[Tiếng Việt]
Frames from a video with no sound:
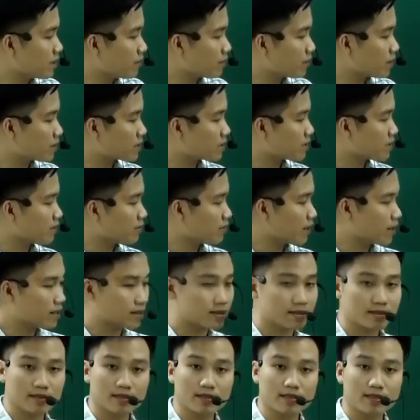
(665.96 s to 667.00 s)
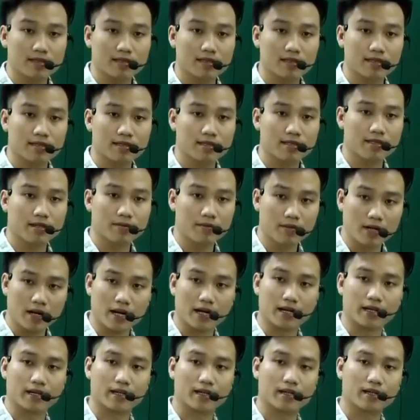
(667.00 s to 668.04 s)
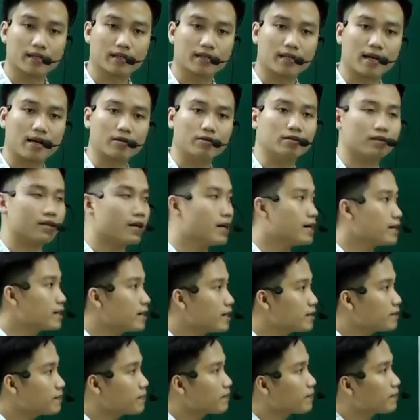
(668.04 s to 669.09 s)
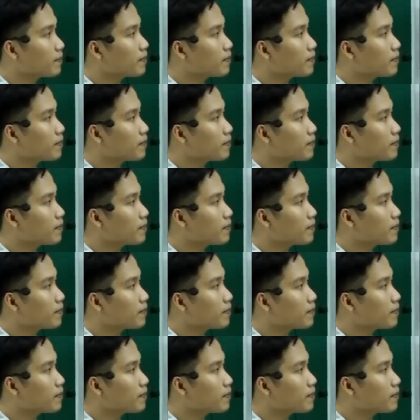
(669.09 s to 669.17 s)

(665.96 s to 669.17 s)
nhập là gì các bạn? Dương 10. Nào thử D nhá.